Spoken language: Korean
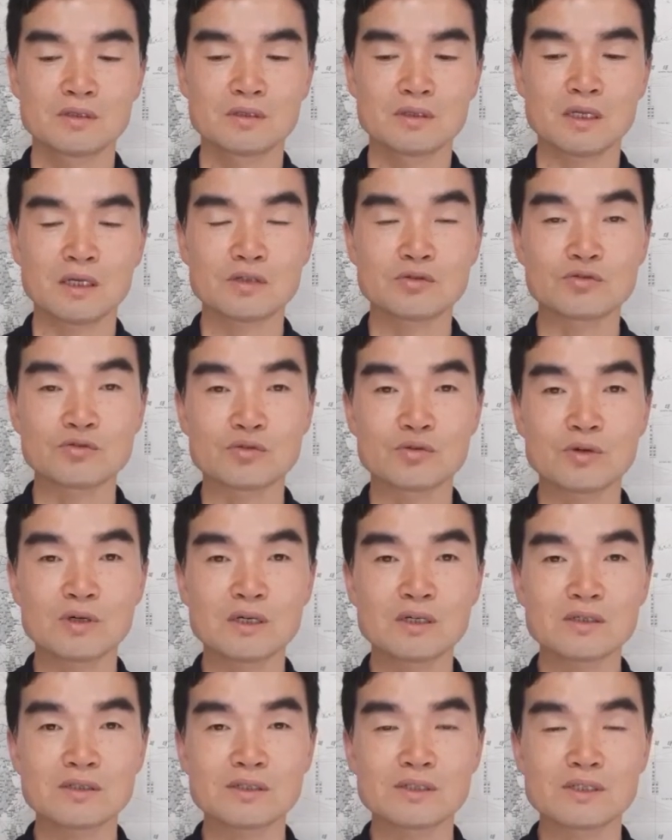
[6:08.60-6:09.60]
다 중요한
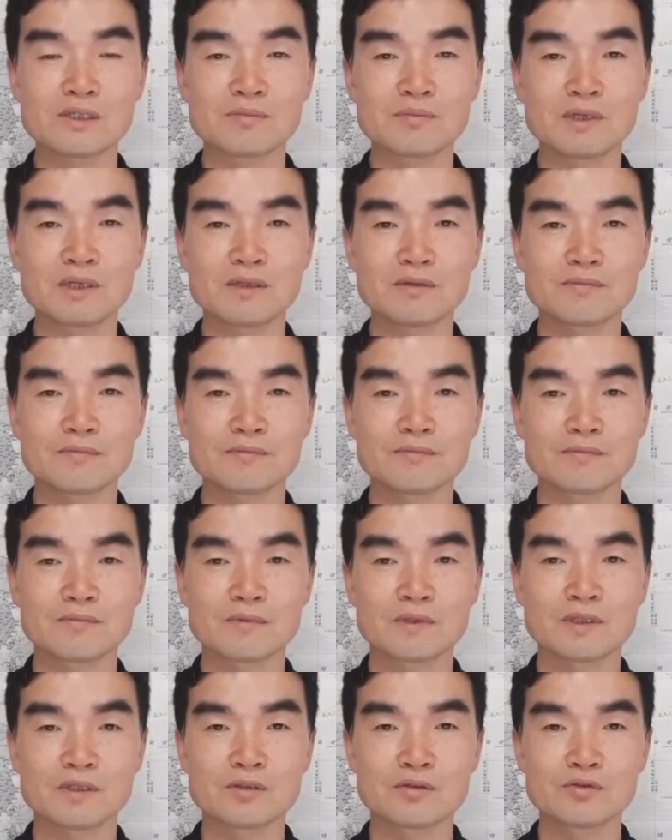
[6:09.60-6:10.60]
것이지만
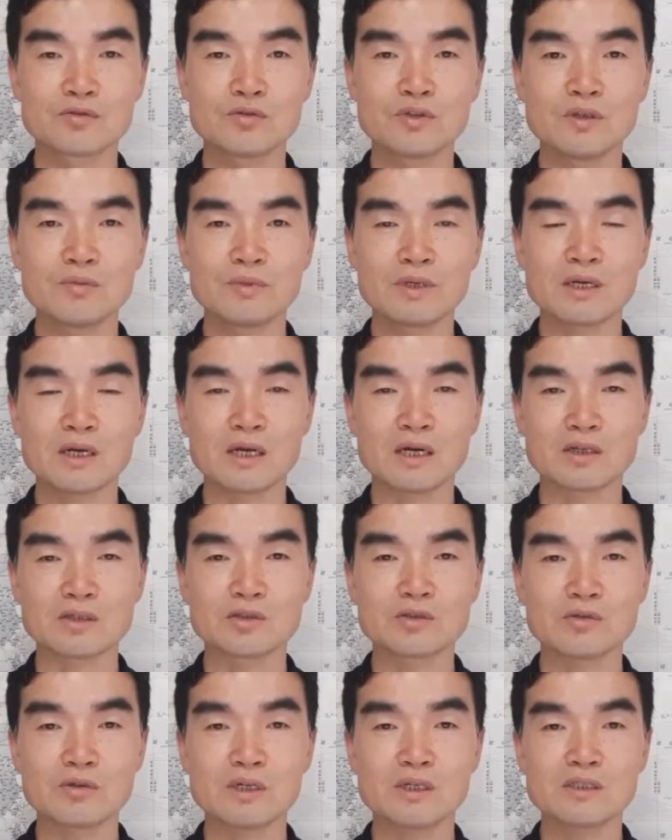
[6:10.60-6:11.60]
주님이
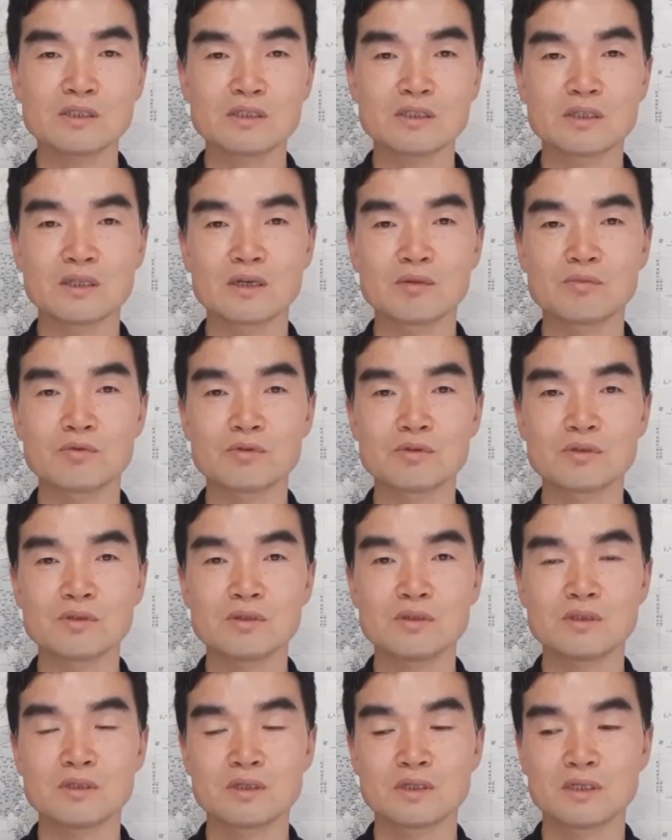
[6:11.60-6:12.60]
강조하신
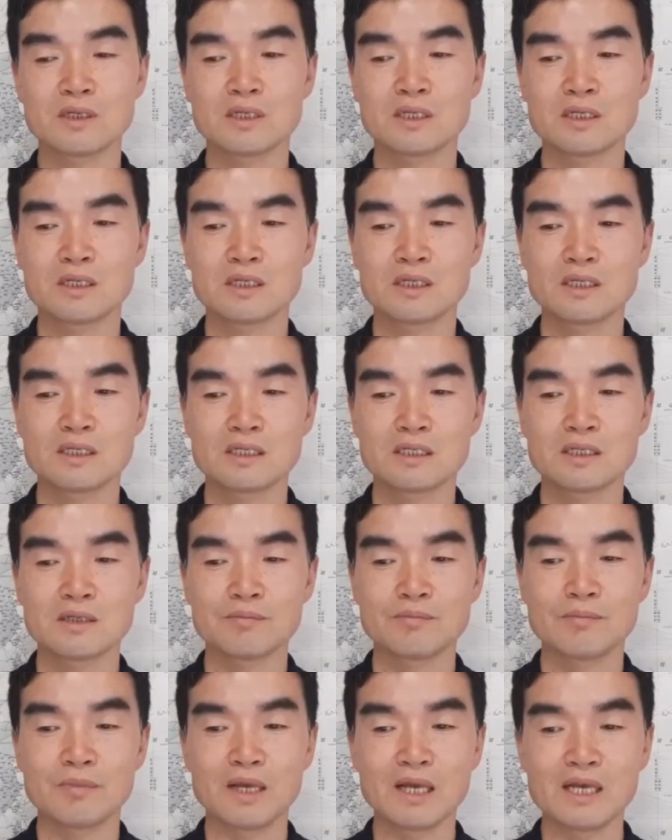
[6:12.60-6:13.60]
대목은
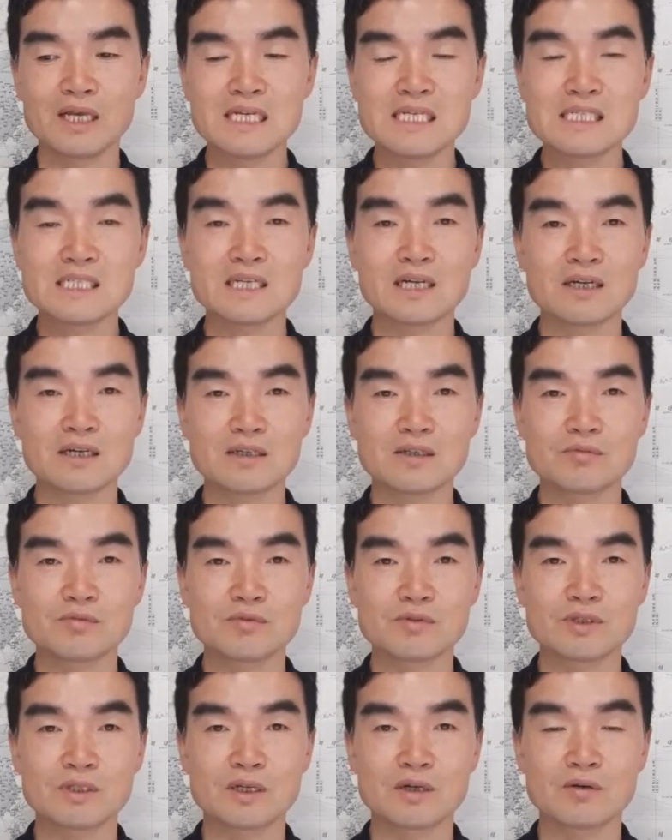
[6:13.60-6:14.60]
매일 자기를
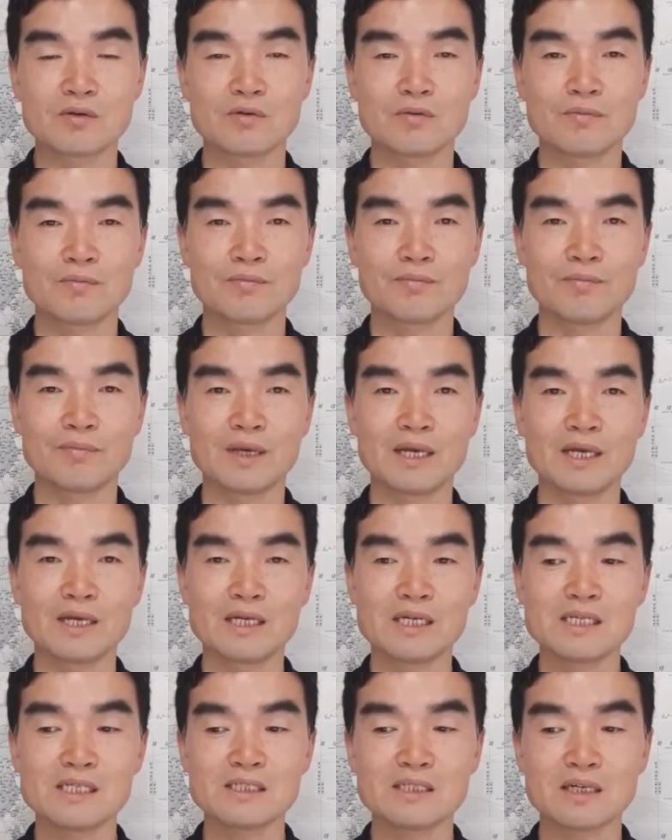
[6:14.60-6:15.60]
부인하고
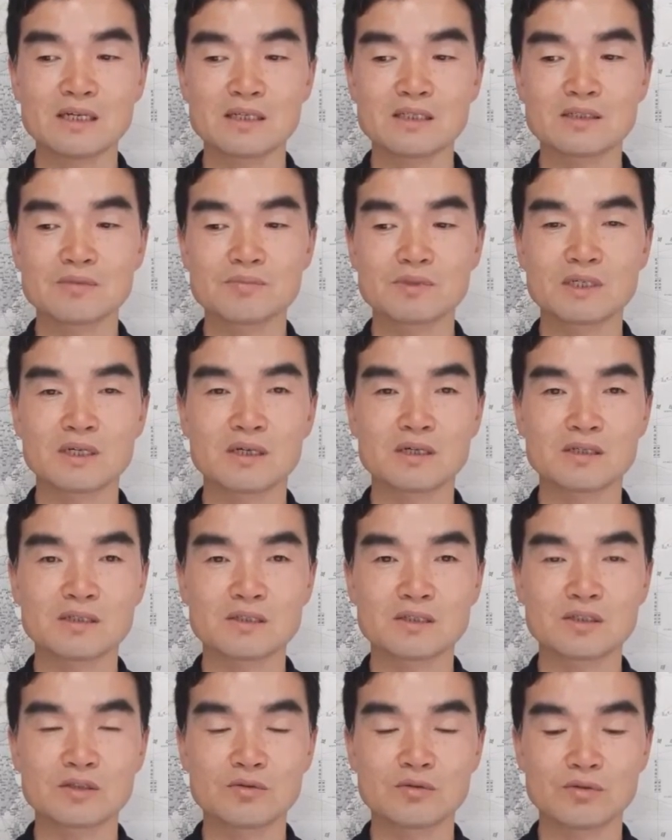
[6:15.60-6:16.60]
매일 자기 십자가를
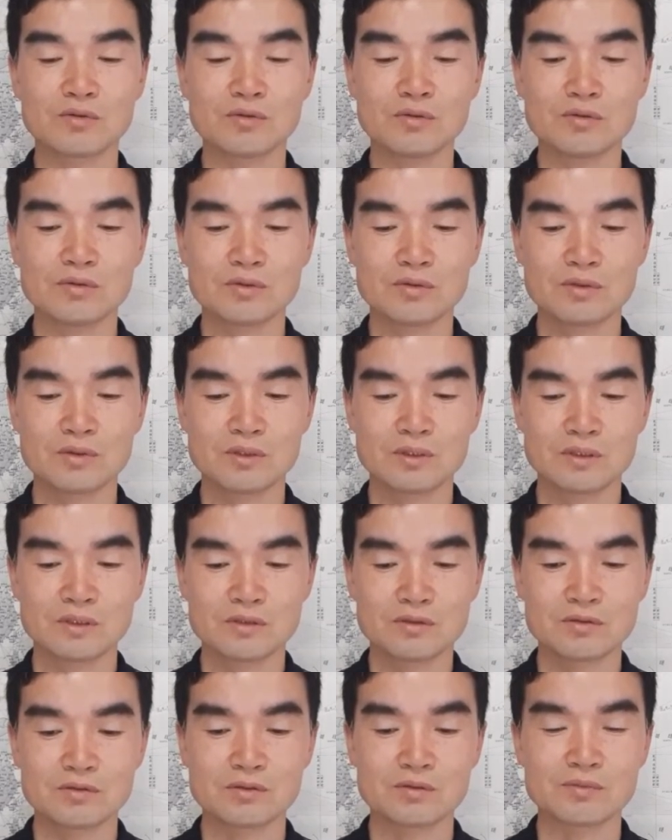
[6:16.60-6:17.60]
지고
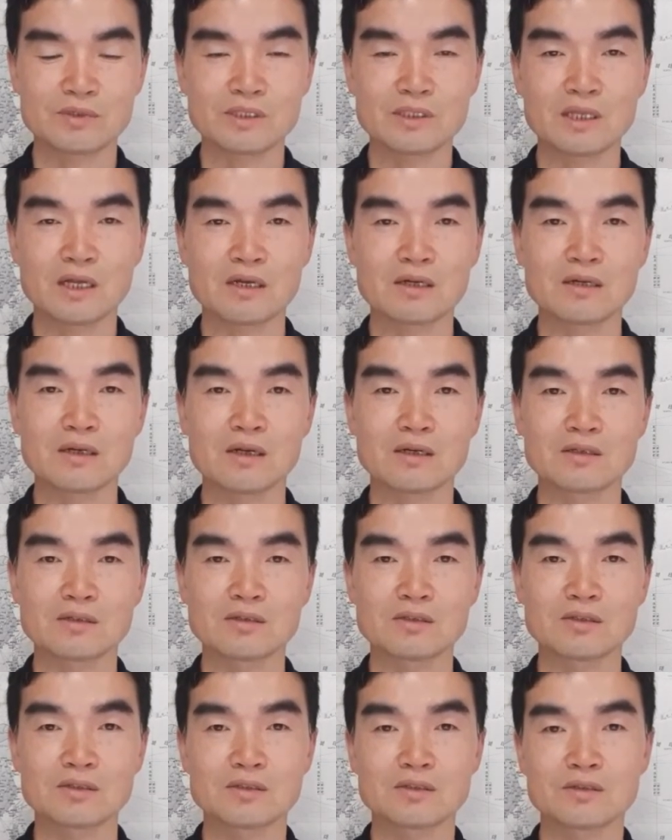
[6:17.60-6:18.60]
주님을 따르라는
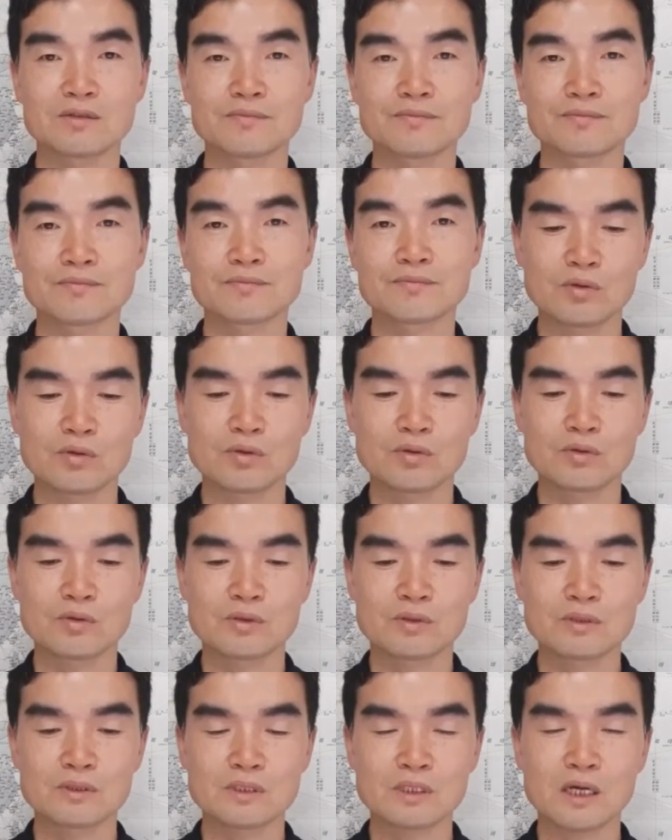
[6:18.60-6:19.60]
것이죠.
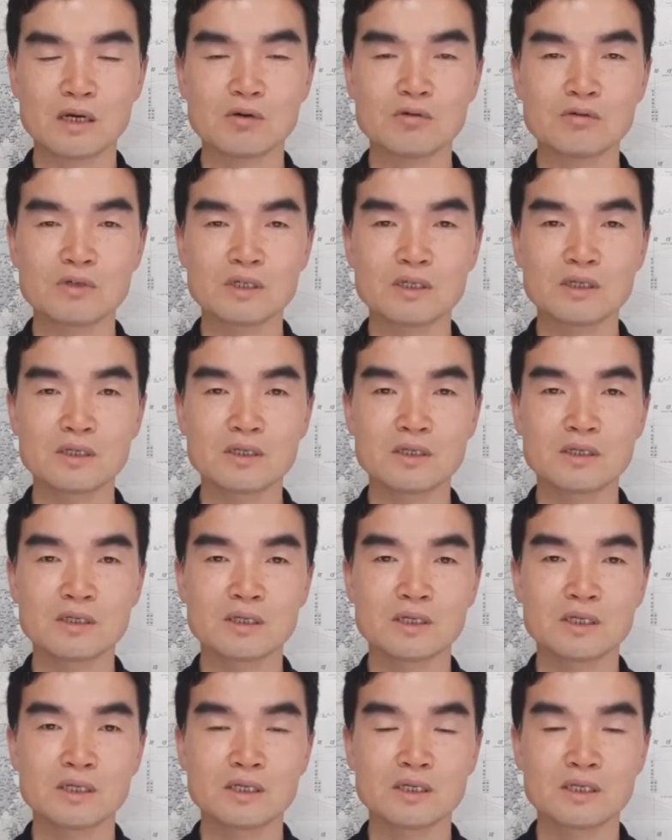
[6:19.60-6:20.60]
사울이
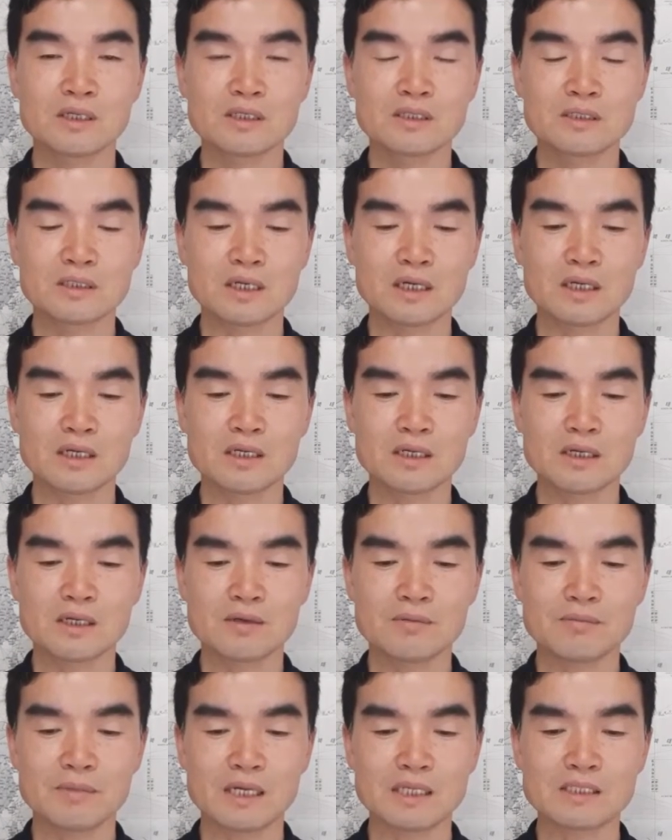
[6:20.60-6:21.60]
자기가
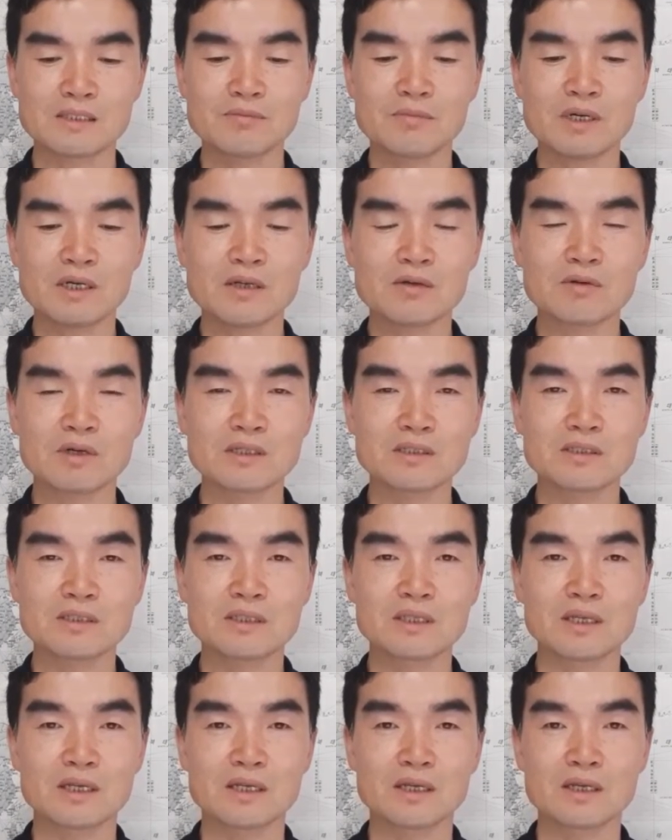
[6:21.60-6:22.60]
마지막에 왔을
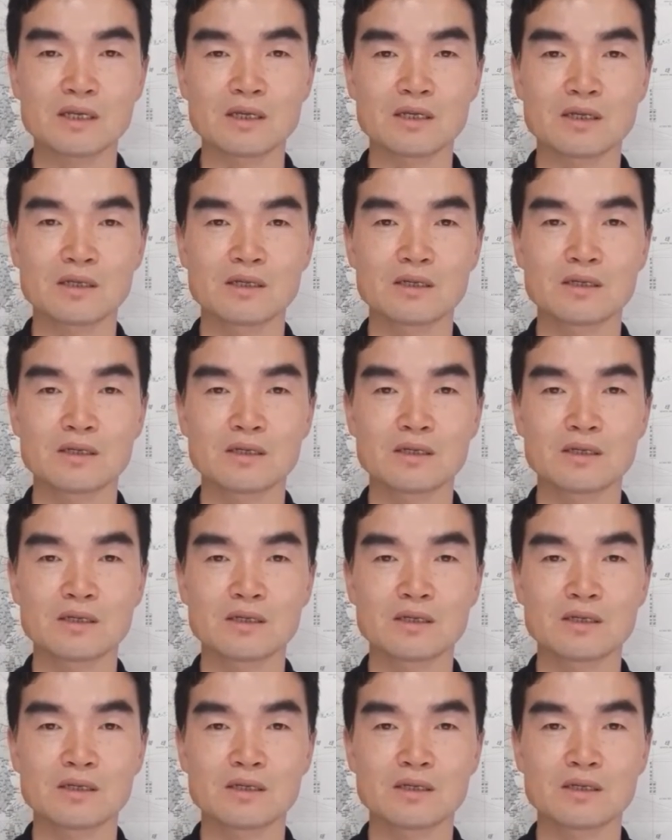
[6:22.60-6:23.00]
때